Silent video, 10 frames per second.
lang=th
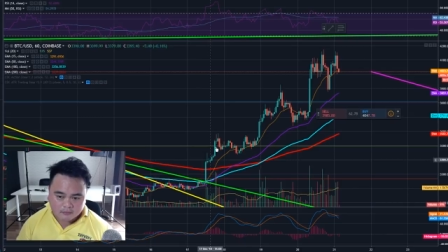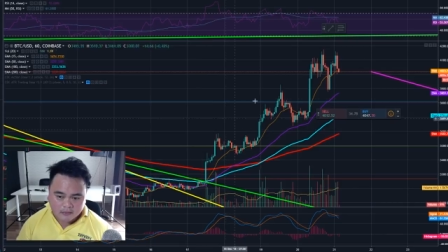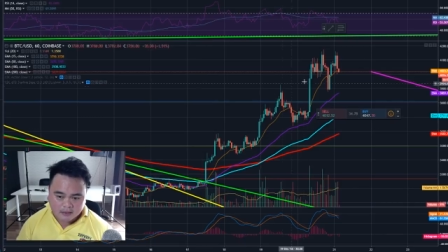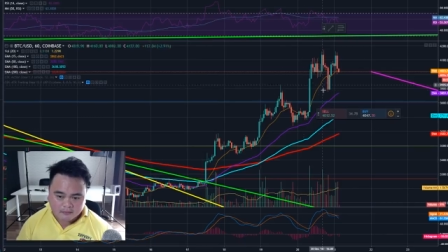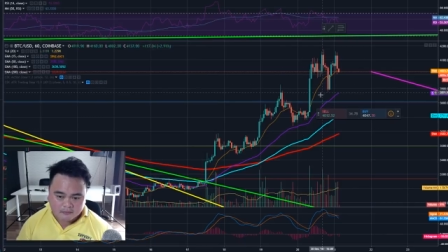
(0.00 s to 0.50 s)

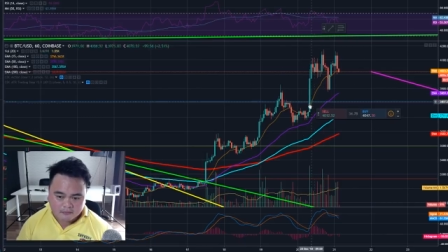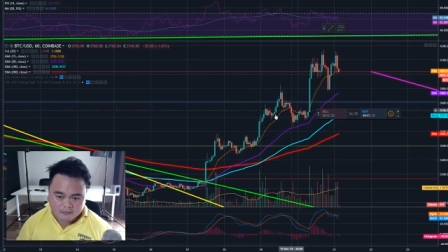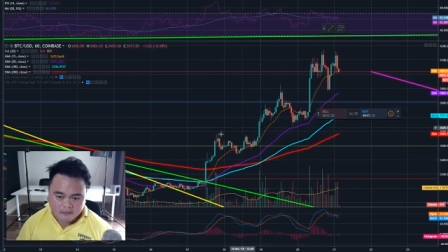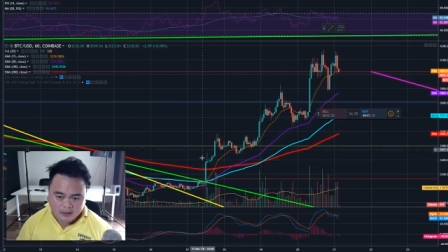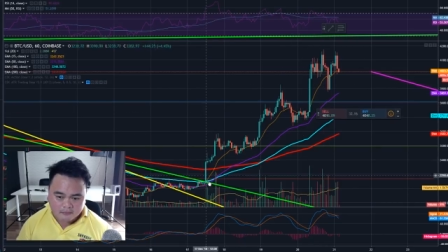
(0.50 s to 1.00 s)

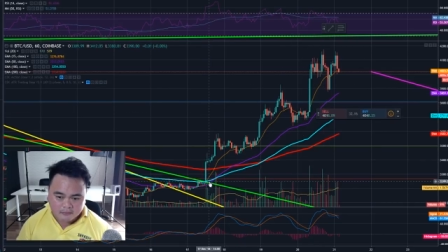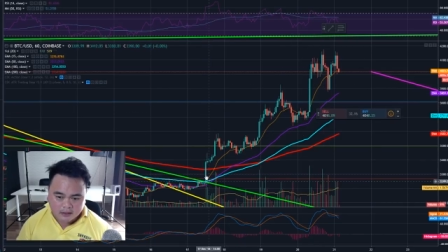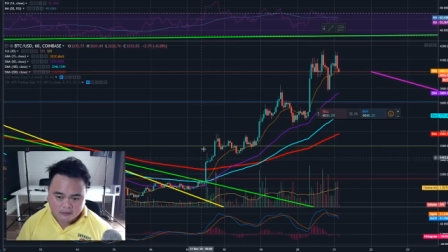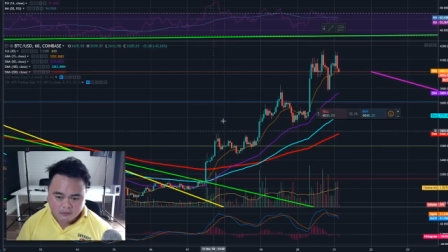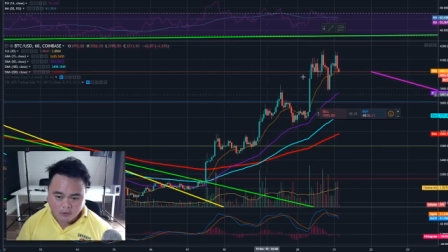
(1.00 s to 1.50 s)
มัน
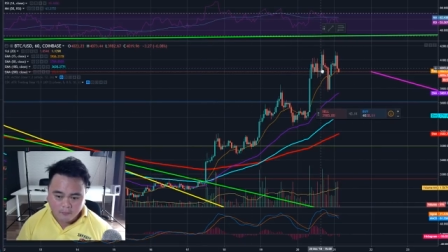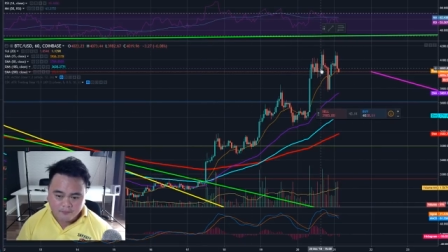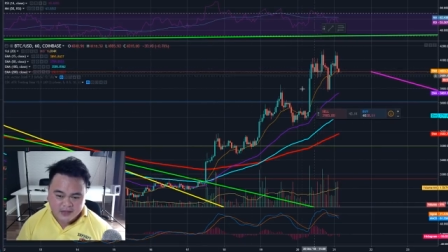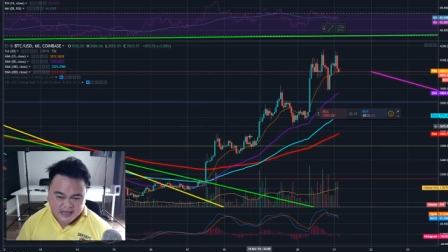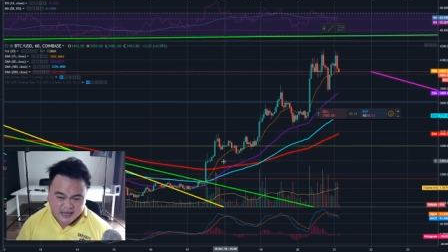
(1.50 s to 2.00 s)
ครบ
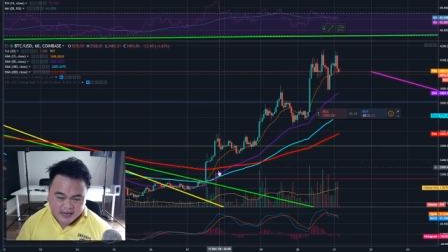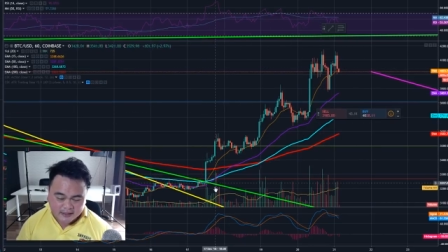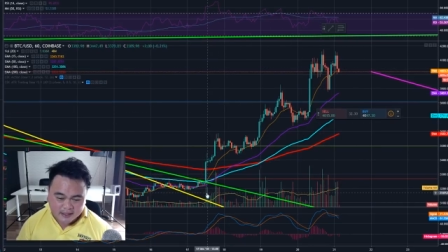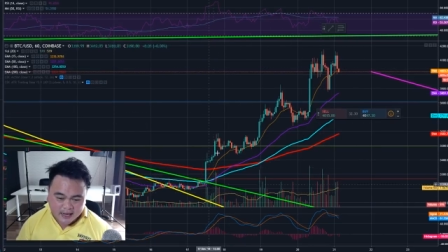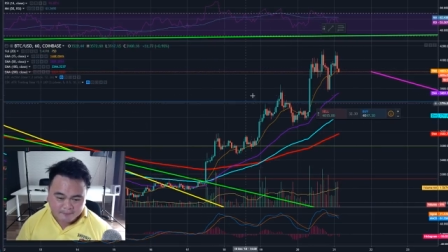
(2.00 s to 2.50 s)
จริงๆอะ
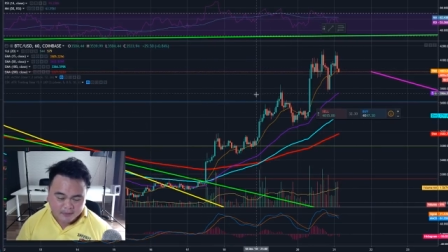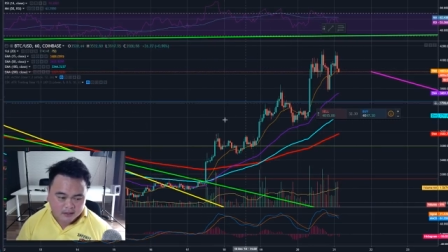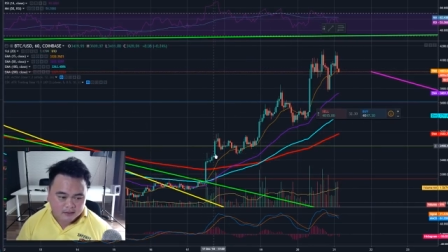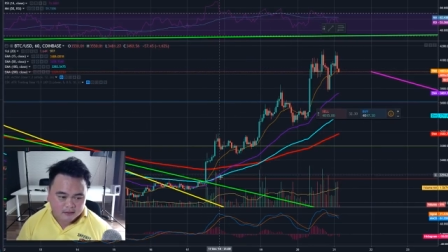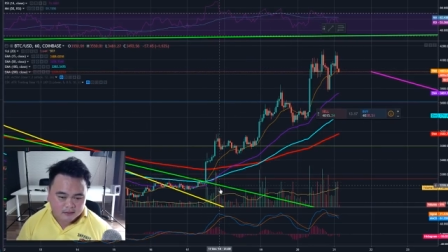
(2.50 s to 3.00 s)
ถ้านับอะ
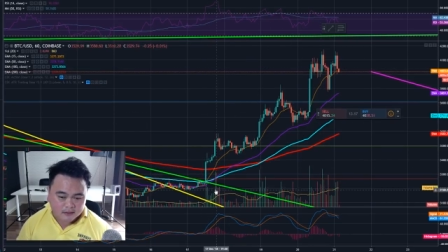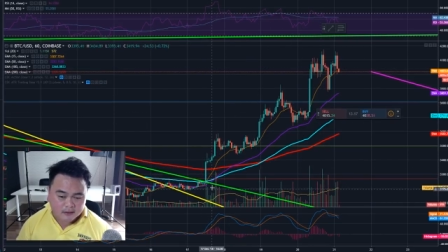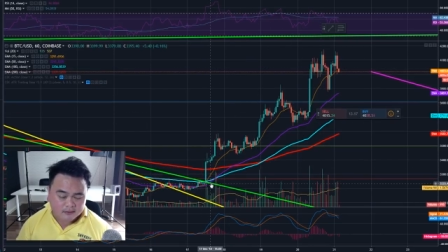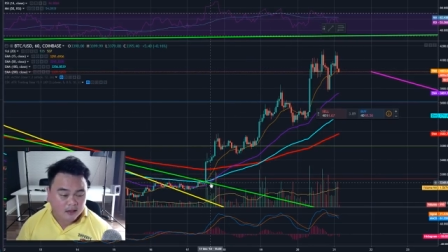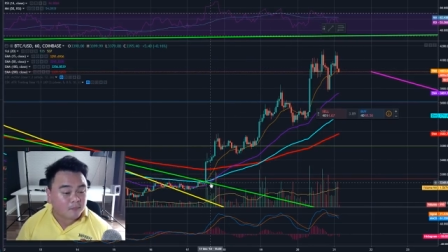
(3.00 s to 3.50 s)

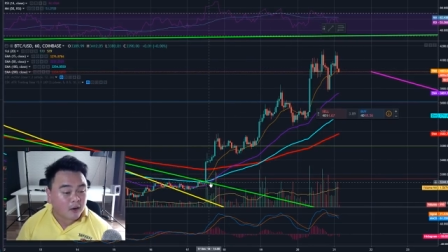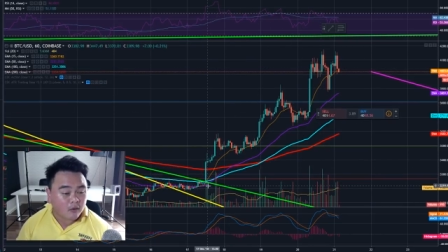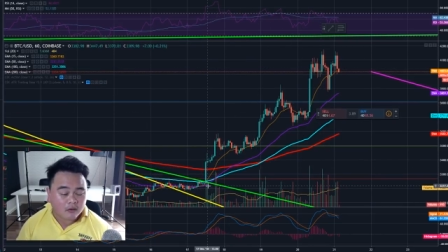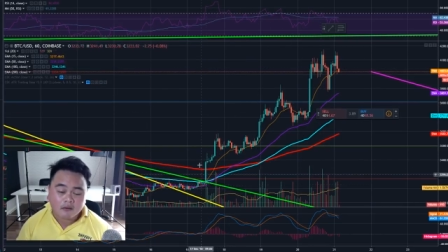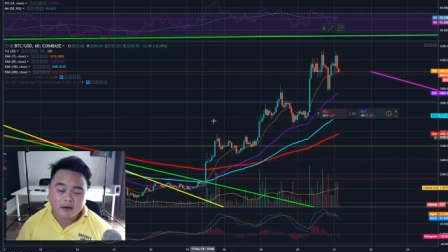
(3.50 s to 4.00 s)
ถ้าบางค
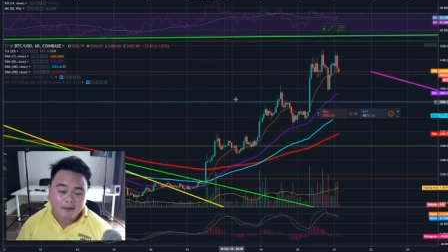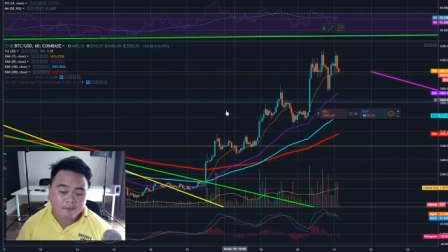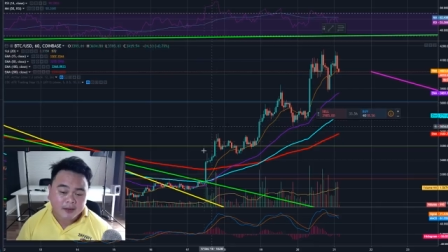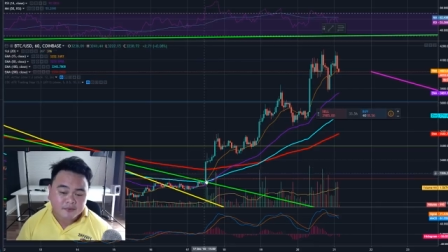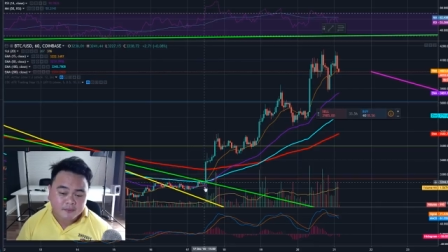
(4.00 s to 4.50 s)
นเขาก็นับ
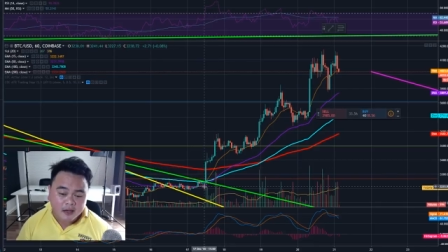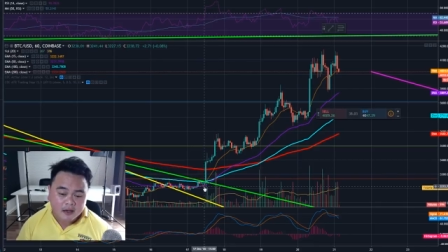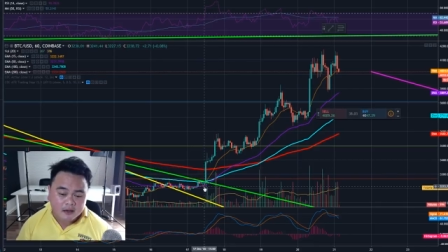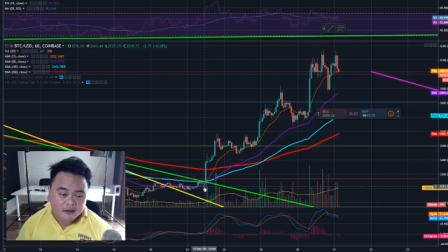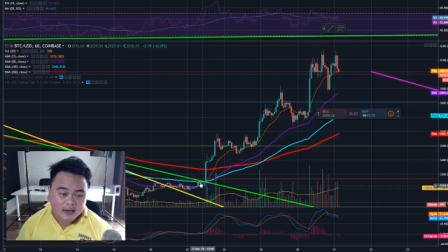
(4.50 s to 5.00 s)
เวฟใช่ไหม
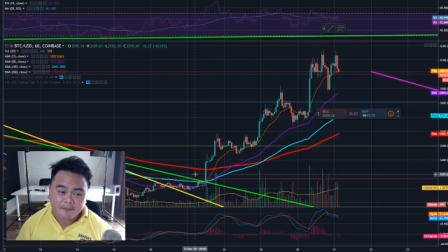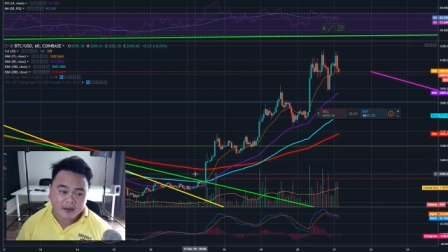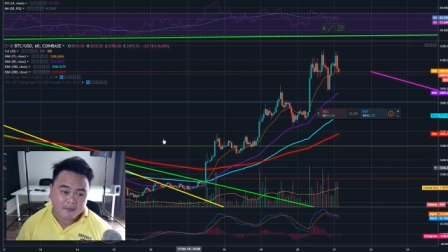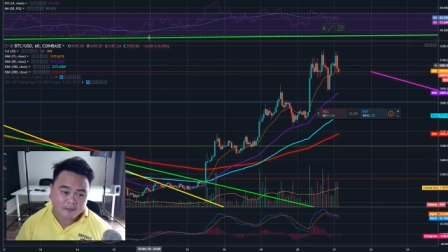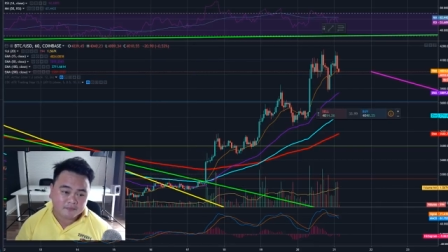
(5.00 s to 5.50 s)
นับกั
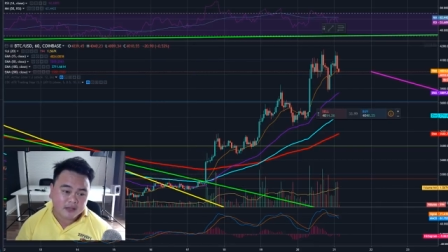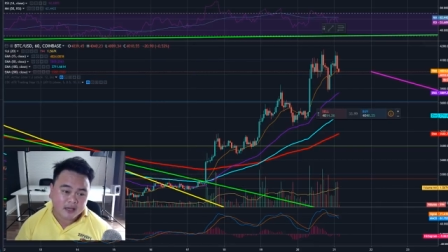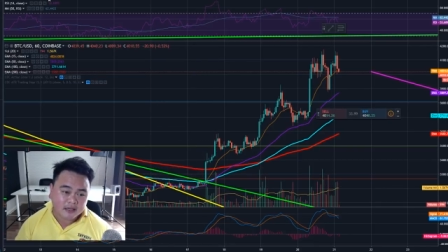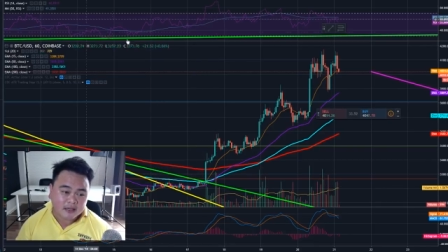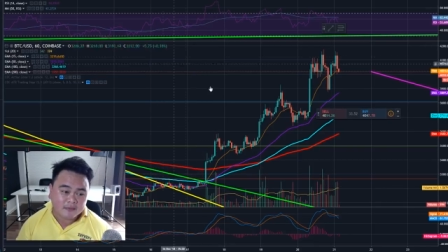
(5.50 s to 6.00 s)
นแบบเนี่ย
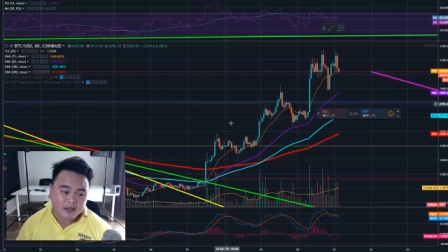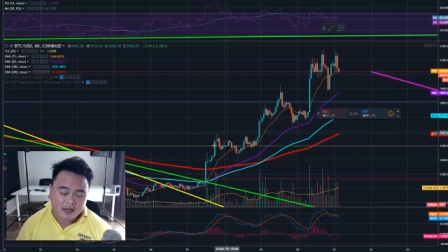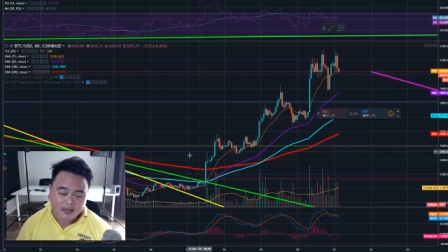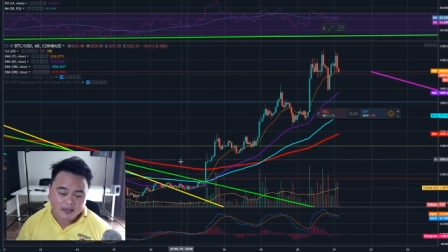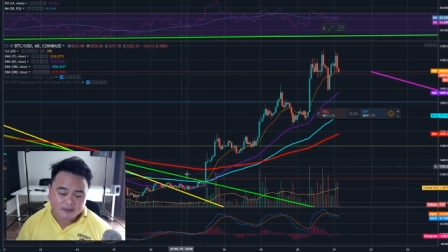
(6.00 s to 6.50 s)
EMA
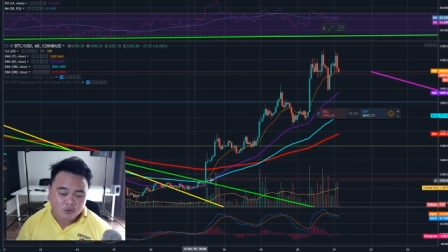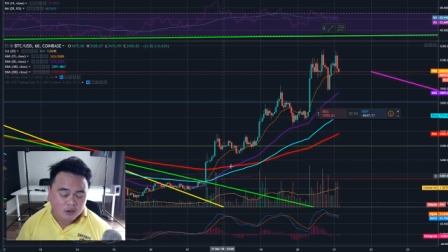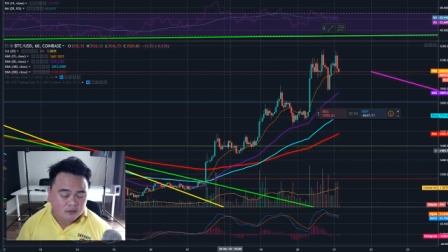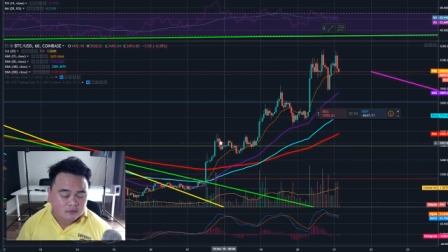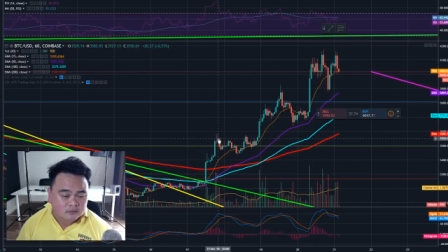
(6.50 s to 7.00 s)
ไอช่วง
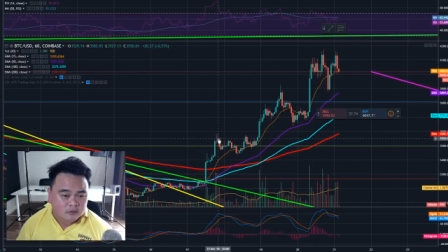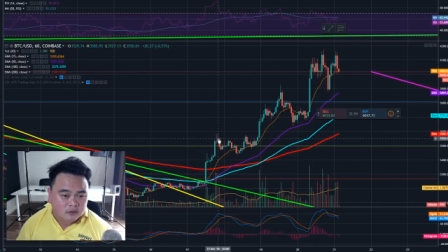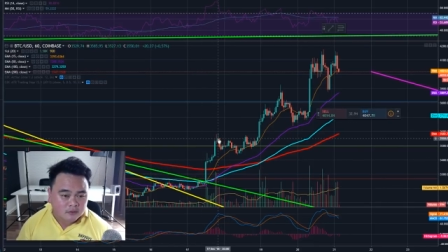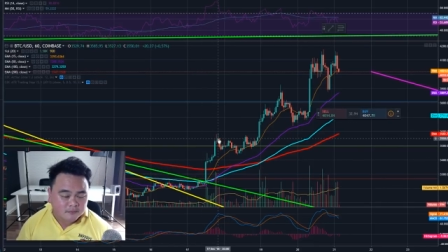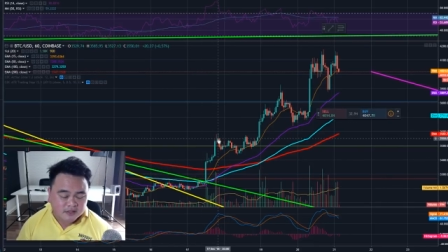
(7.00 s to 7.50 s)

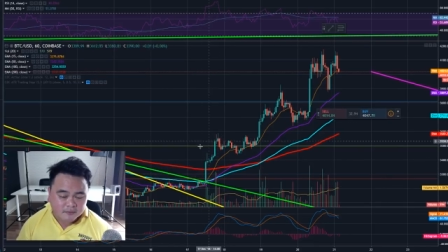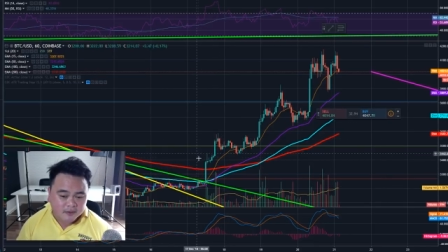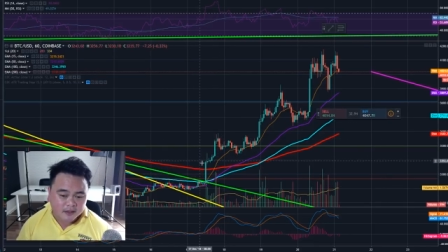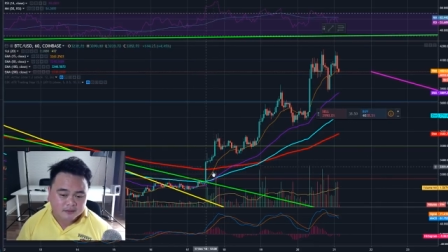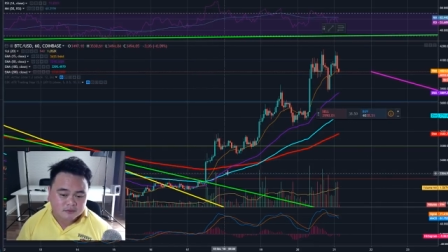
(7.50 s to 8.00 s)
ไม่มี
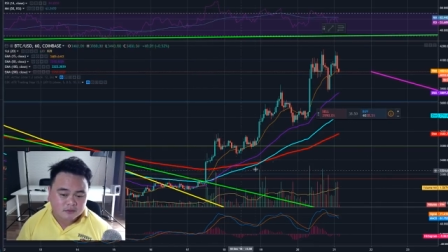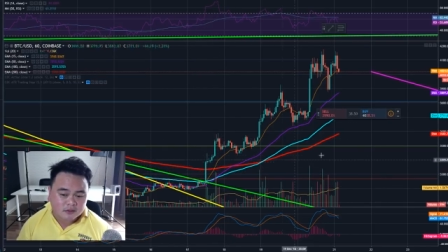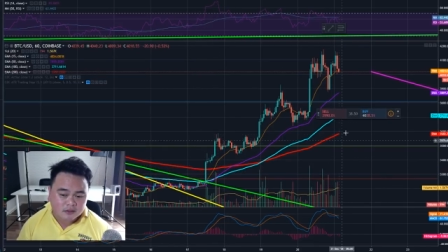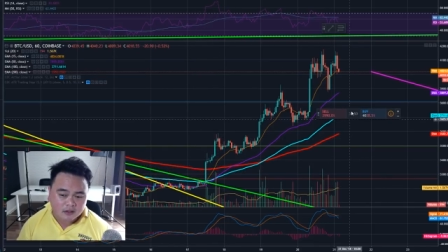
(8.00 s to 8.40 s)
ช่วง